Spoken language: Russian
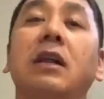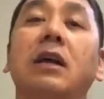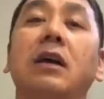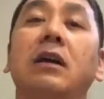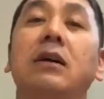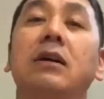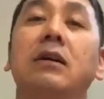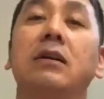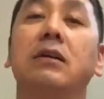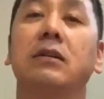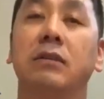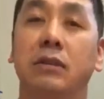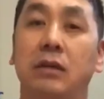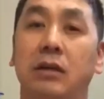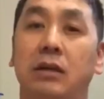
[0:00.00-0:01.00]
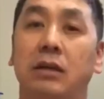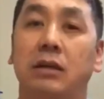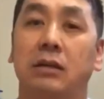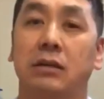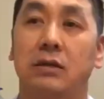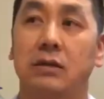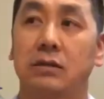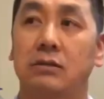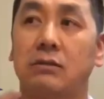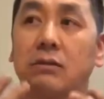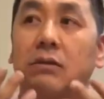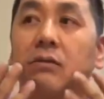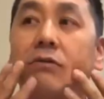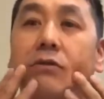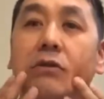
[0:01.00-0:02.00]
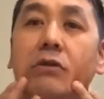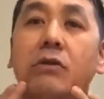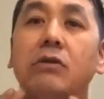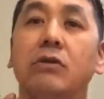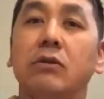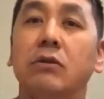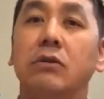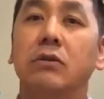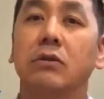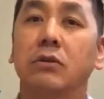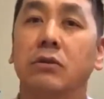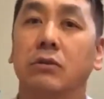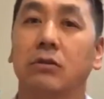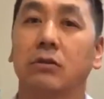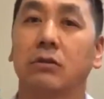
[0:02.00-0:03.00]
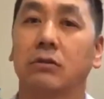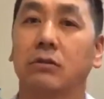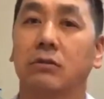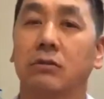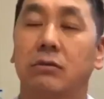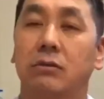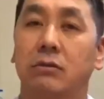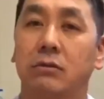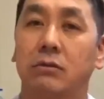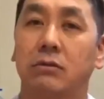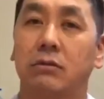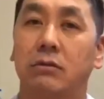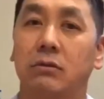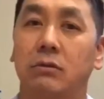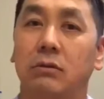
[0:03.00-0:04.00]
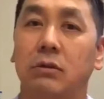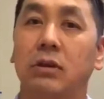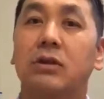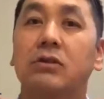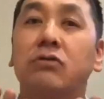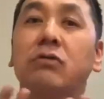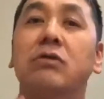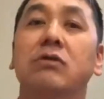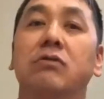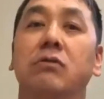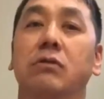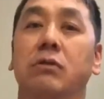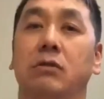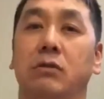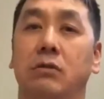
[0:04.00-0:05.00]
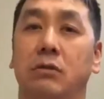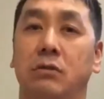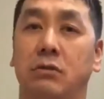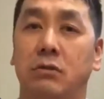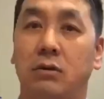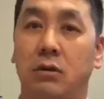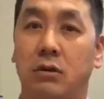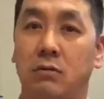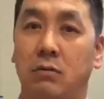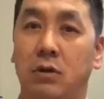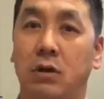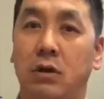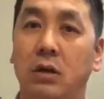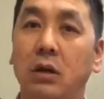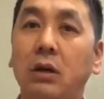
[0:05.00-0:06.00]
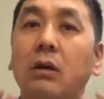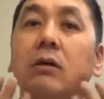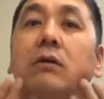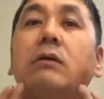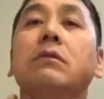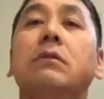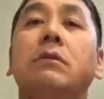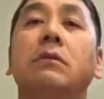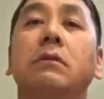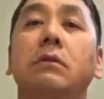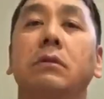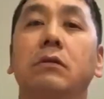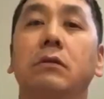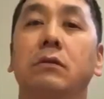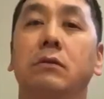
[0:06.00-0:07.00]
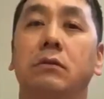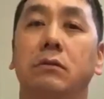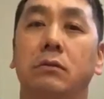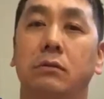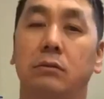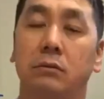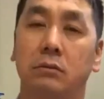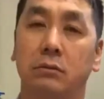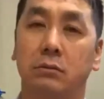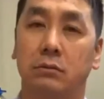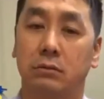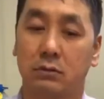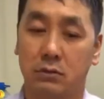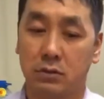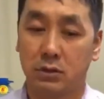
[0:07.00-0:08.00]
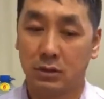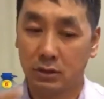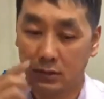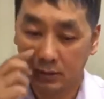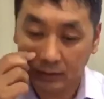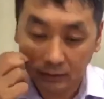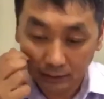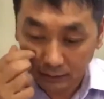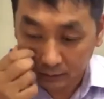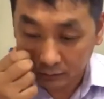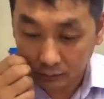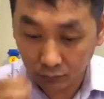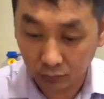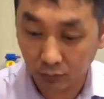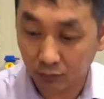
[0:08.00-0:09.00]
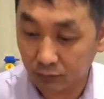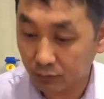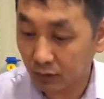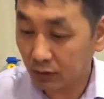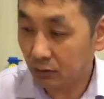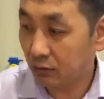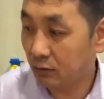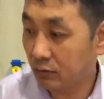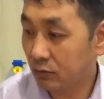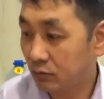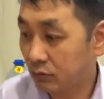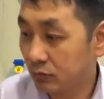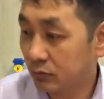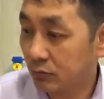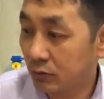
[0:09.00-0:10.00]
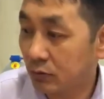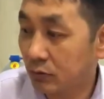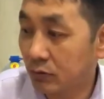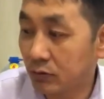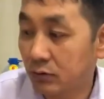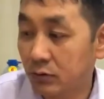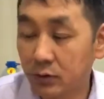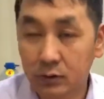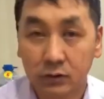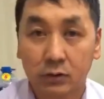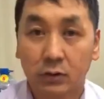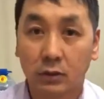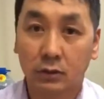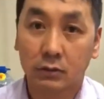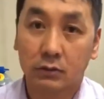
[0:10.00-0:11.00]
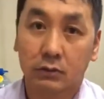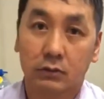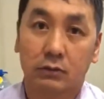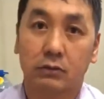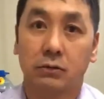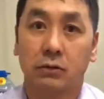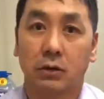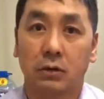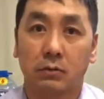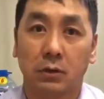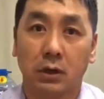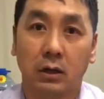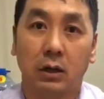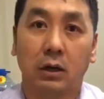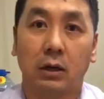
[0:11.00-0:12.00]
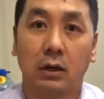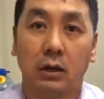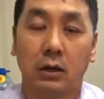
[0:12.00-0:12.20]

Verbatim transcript: Не доставал да, вчера до доставал. шеи. То есть у нас подключичный лимфостаз не а давал... сегодня вот возможности ага. уже сюда присоединиться. Значит, это нужно отработать. Утром встал, чувствовал легкости. Молодец. Все нормально.